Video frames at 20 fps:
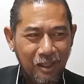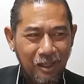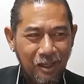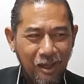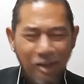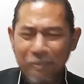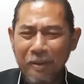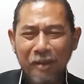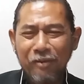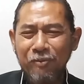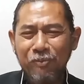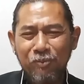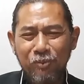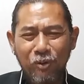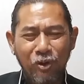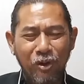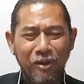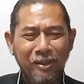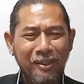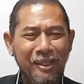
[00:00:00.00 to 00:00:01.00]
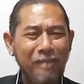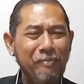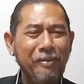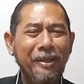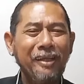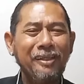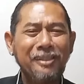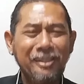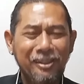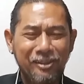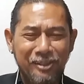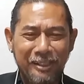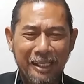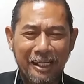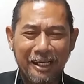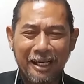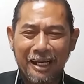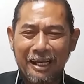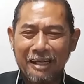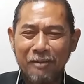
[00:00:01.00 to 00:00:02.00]
ก็เป็นคนที่มีชื่อเสียง
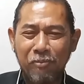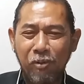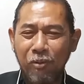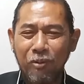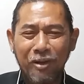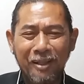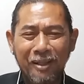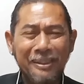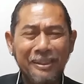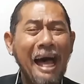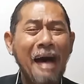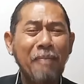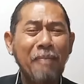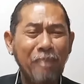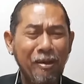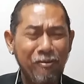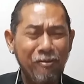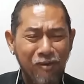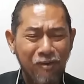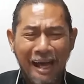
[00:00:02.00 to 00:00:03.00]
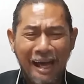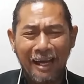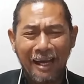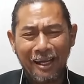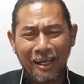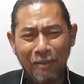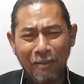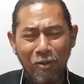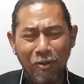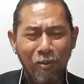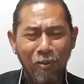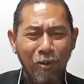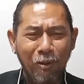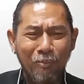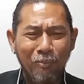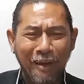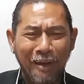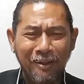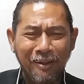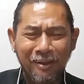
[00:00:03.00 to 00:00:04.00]
นะนะผมก็ตามไปฟังนะเพราะผม
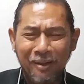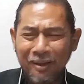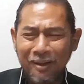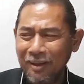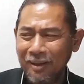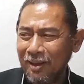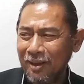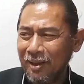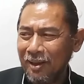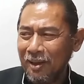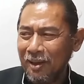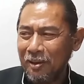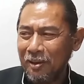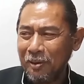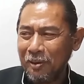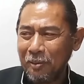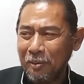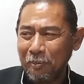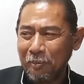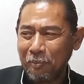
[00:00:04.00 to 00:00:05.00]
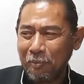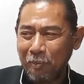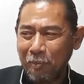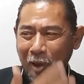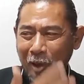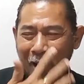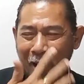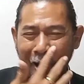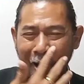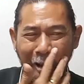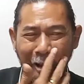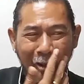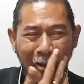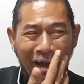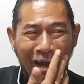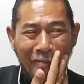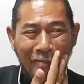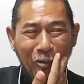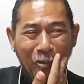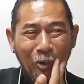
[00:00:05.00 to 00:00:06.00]
มัน ก็ค
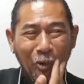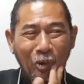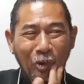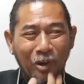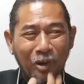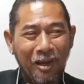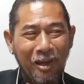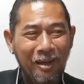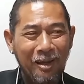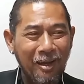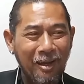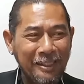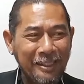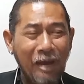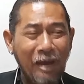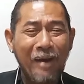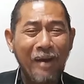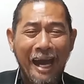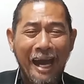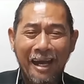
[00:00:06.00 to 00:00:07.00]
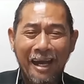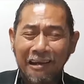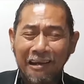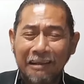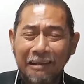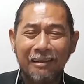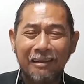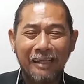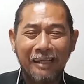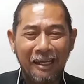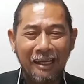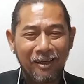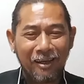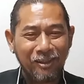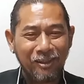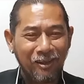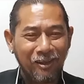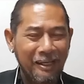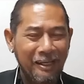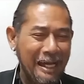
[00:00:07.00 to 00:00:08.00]
วามรู้ก็เท่าหาอึ่งไงก็
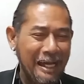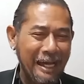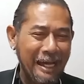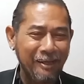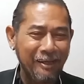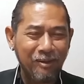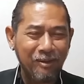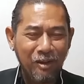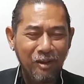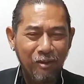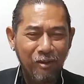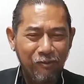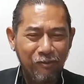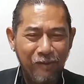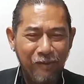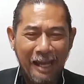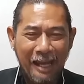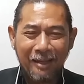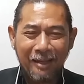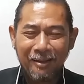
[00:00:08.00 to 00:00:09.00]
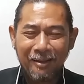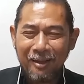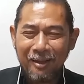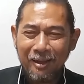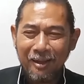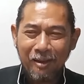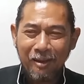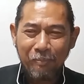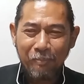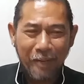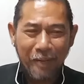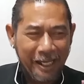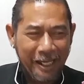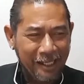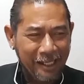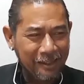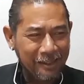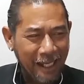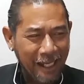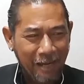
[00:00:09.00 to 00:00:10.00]
ต้องการฟังประเด็
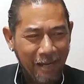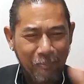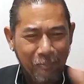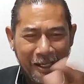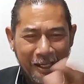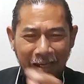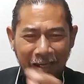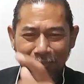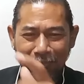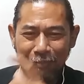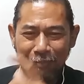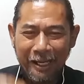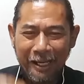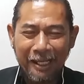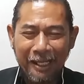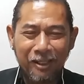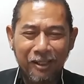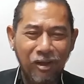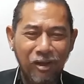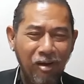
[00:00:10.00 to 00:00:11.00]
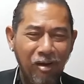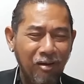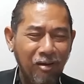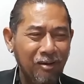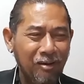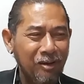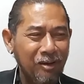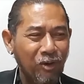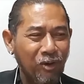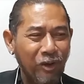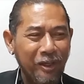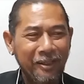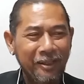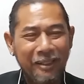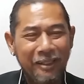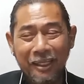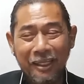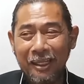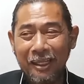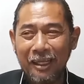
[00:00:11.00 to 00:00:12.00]
นแต่ละประเด็นประเด็นของคน
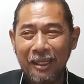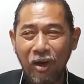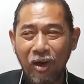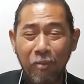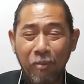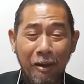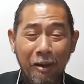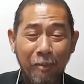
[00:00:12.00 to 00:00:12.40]
ที่ออกมา